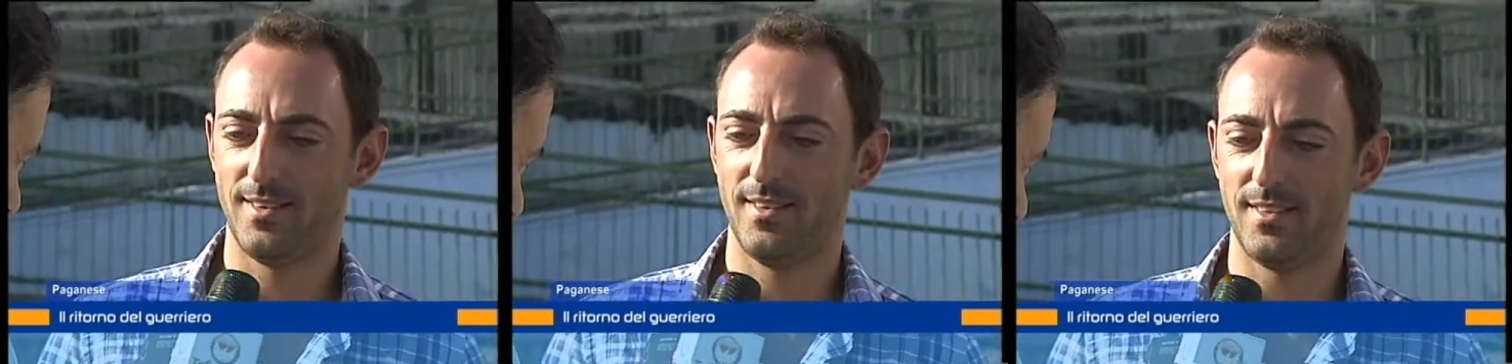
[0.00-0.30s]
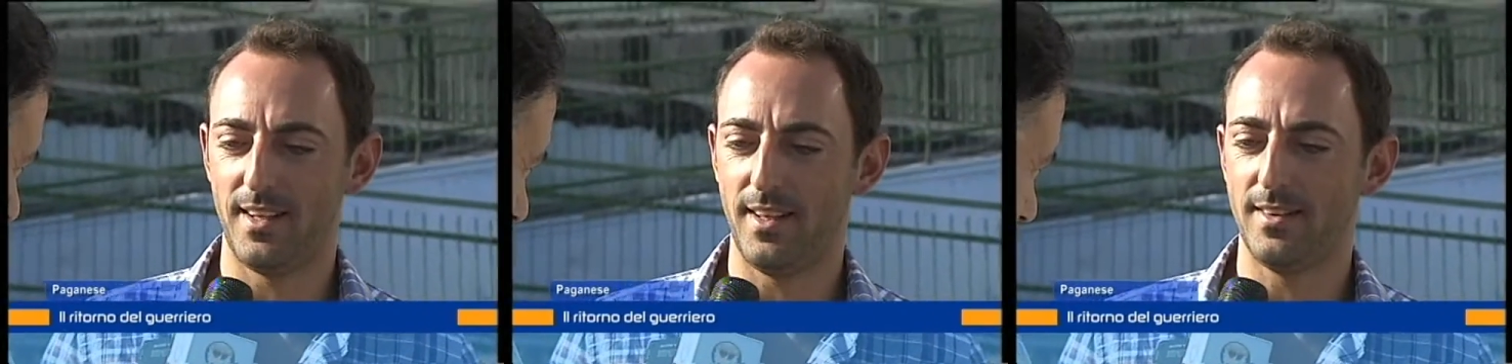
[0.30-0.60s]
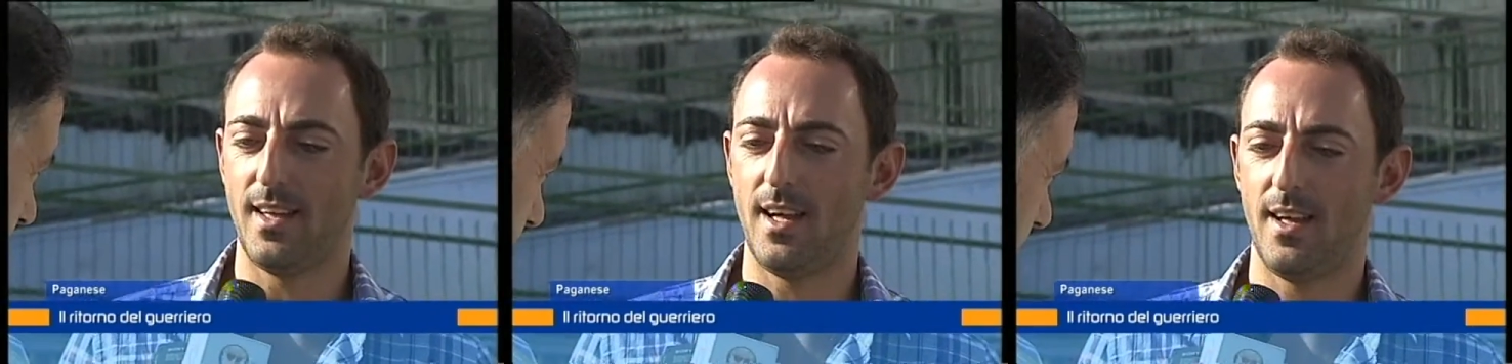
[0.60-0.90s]

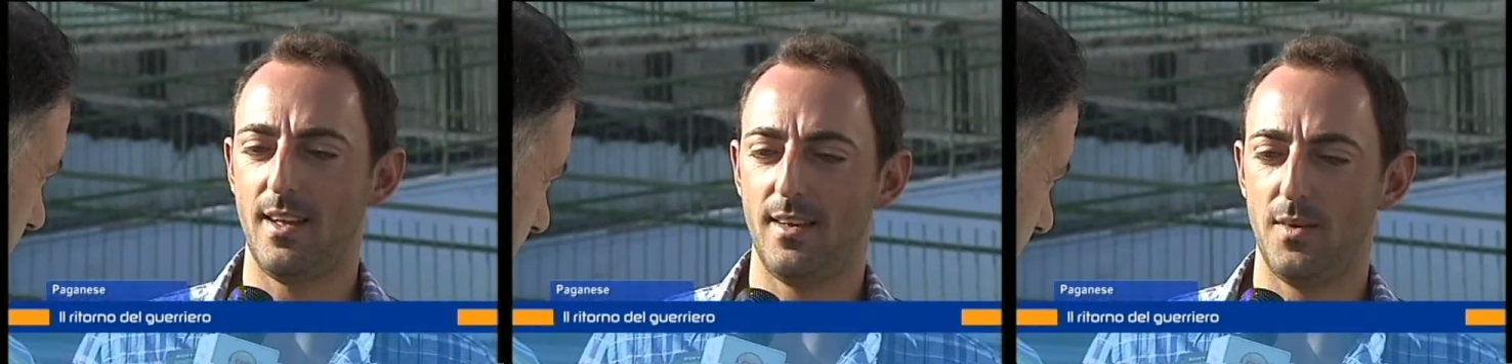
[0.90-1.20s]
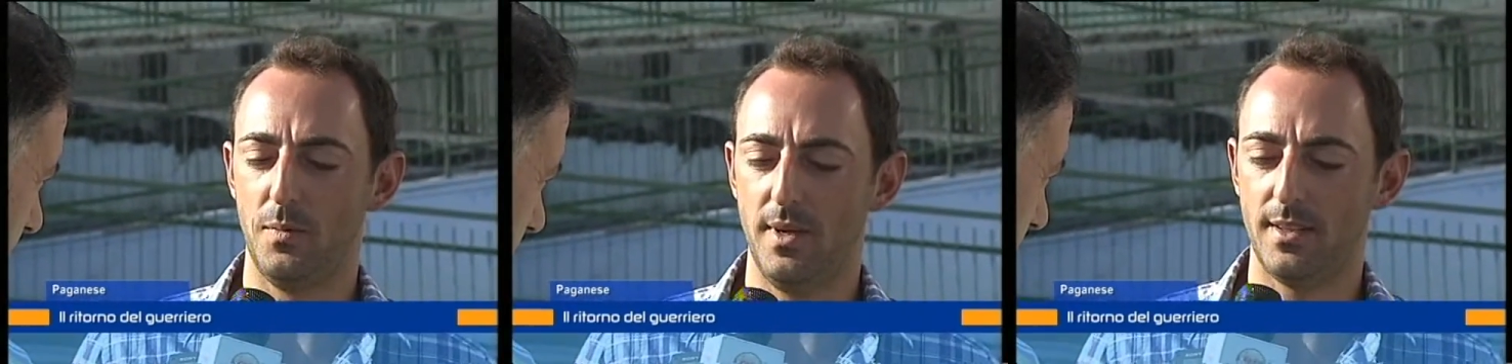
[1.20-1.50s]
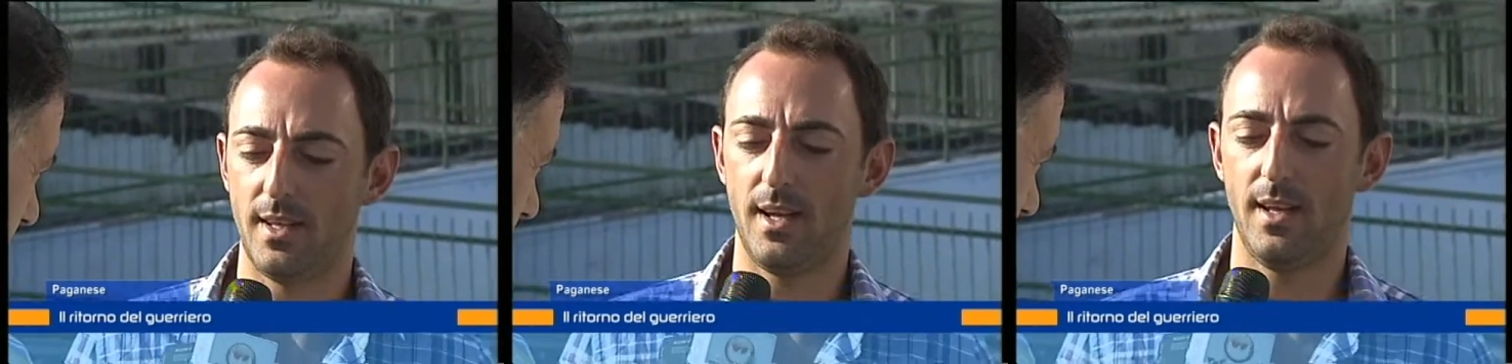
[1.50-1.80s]
Serietà,
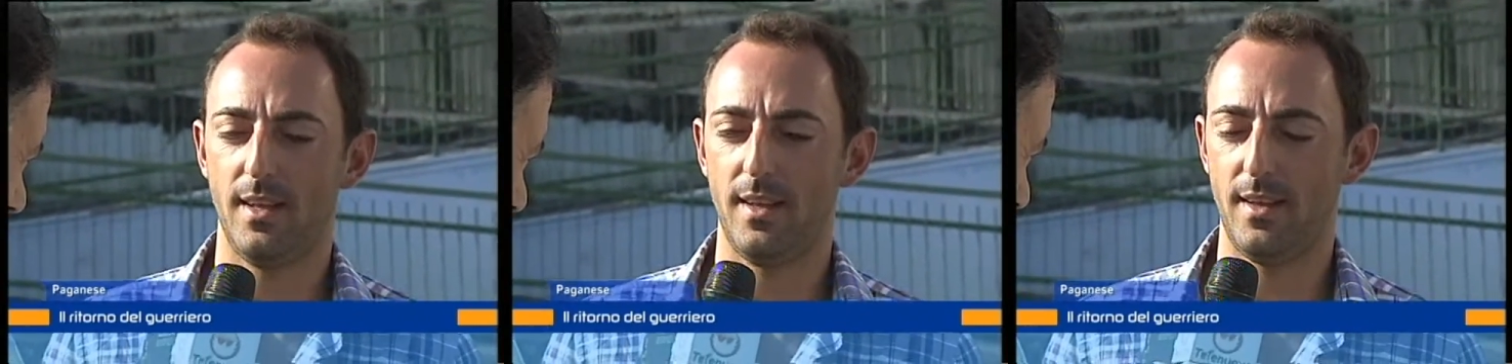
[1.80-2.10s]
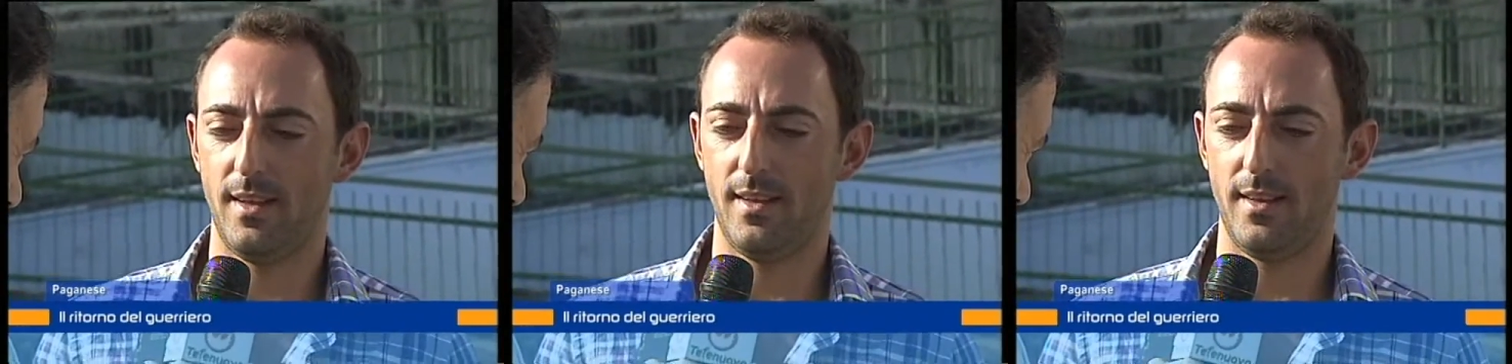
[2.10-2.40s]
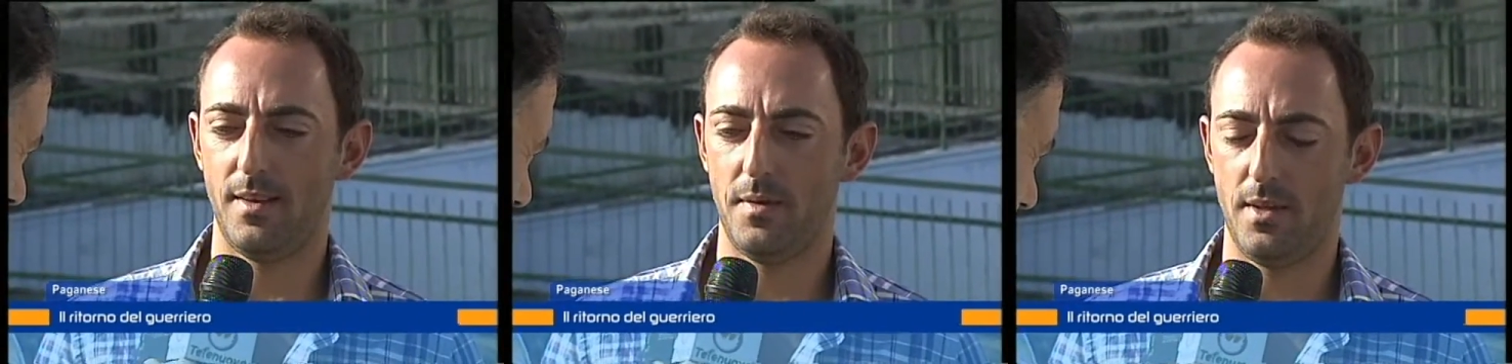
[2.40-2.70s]
umiltà
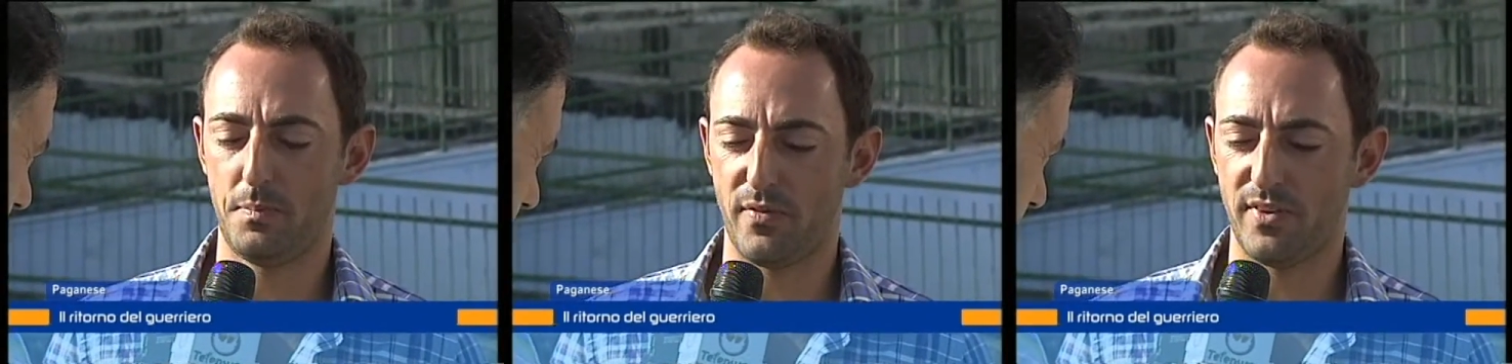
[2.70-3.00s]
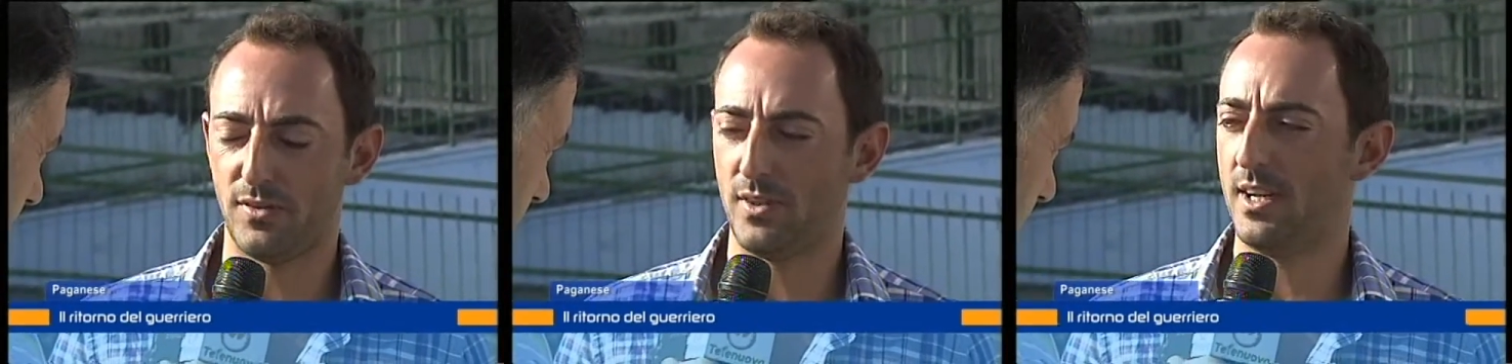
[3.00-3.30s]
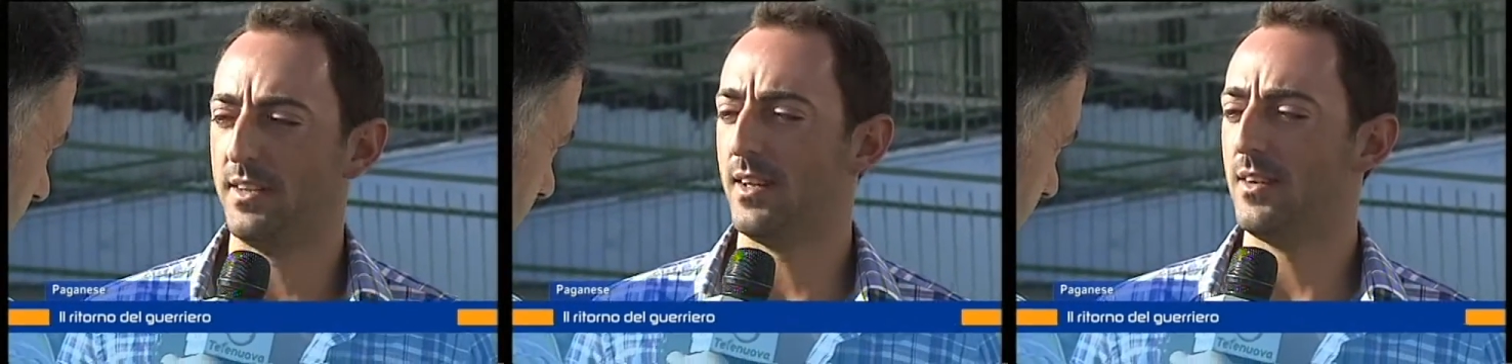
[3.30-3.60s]
eh, e
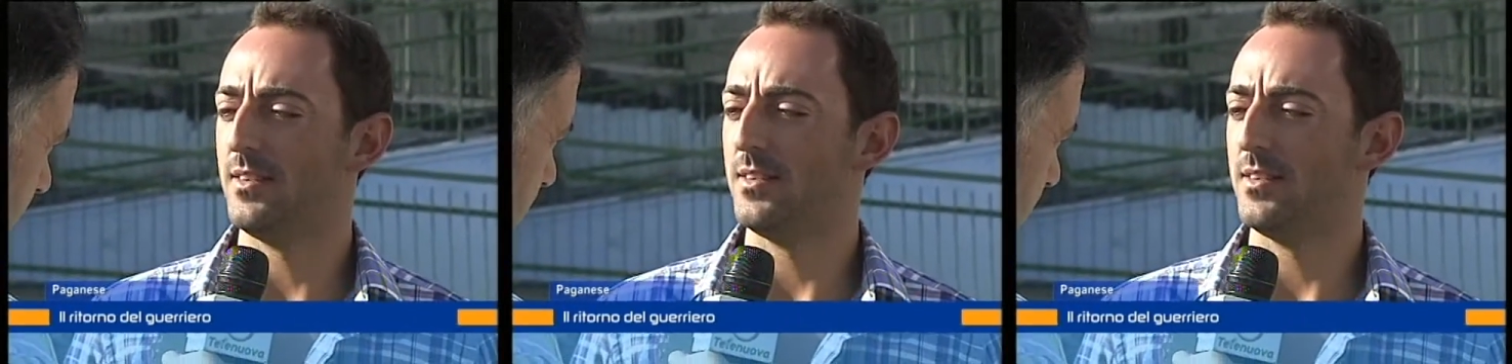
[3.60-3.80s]
professionalità.